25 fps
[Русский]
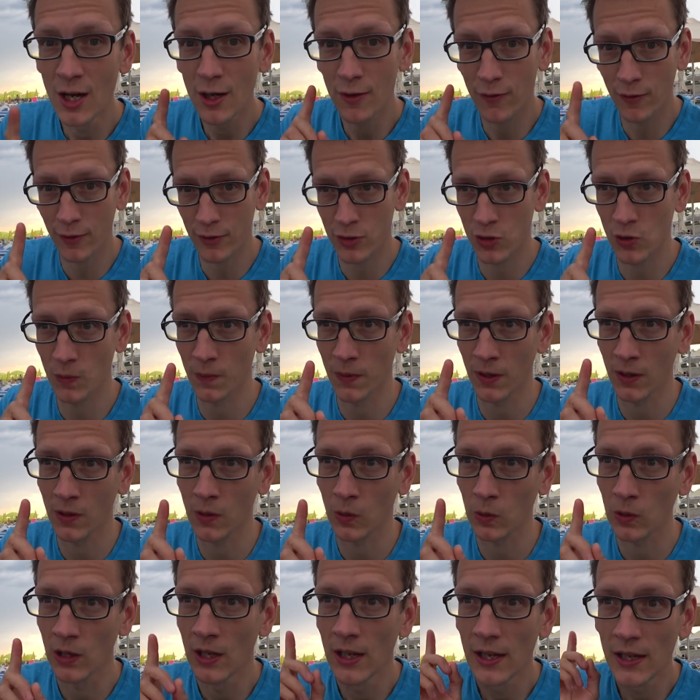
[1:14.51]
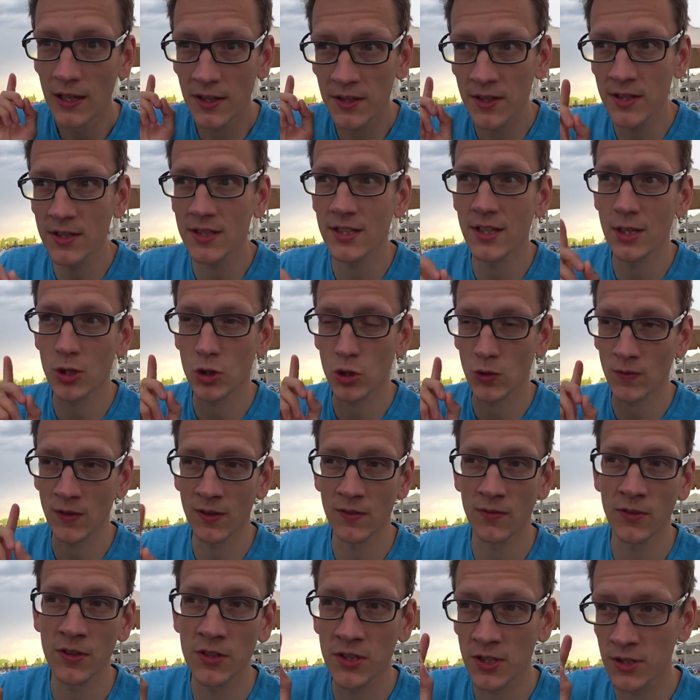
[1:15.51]
Вот в чем прикол. Единственное, что
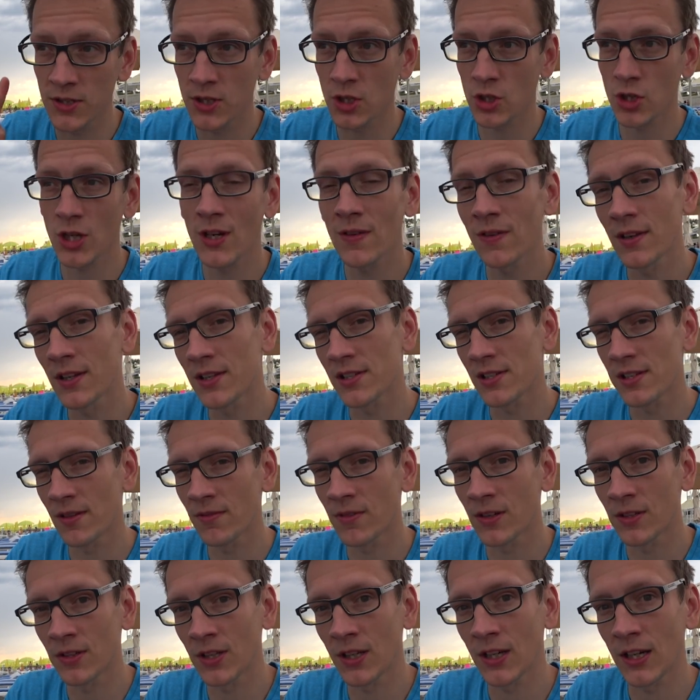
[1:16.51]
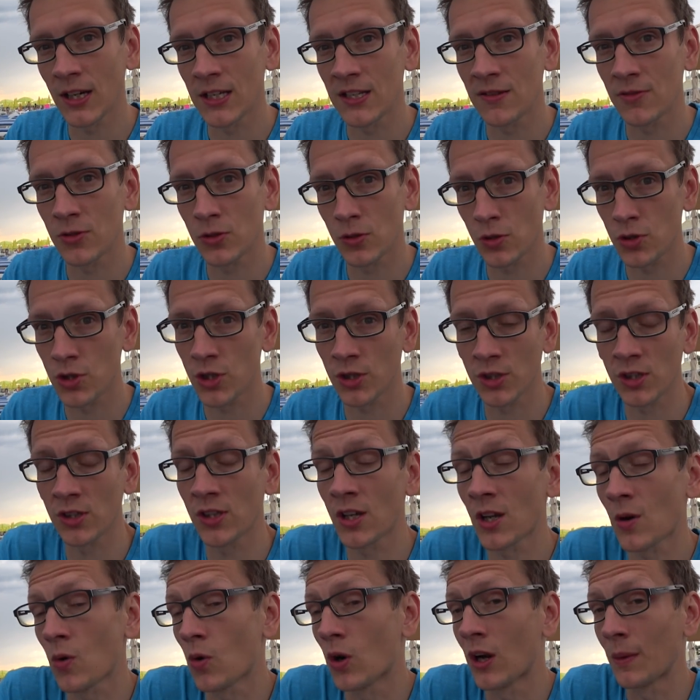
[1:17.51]
вам выйдет дешевле, если вы отдыхаете в Сочи, это
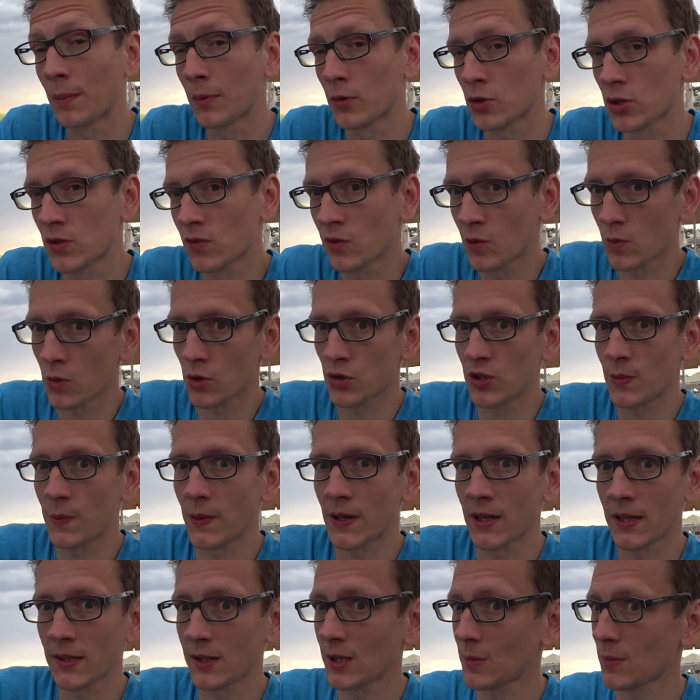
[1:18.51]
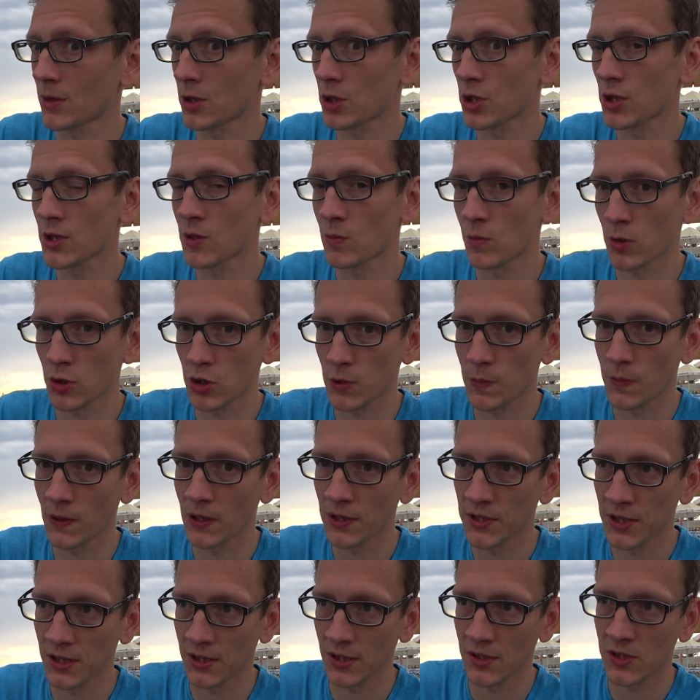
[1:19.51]
дорога, потому что вы можете поехать на машине, можете
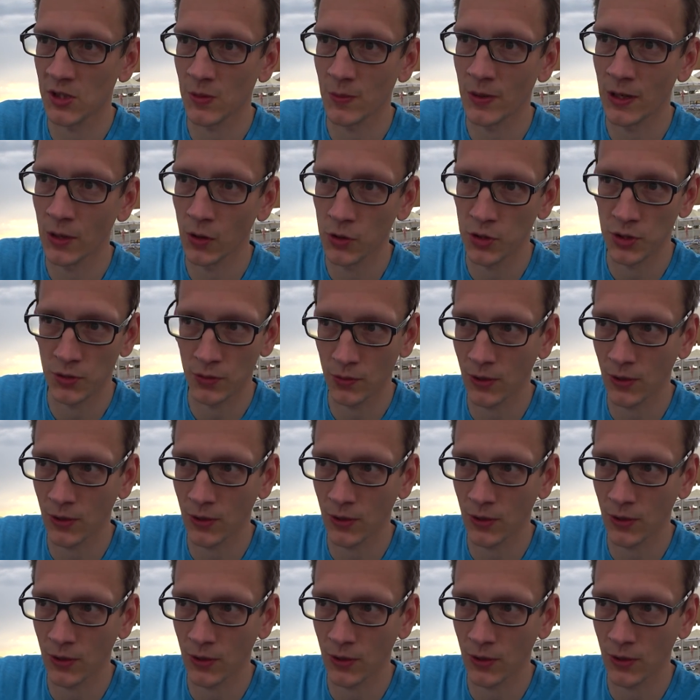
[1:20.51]
полететь на самолете,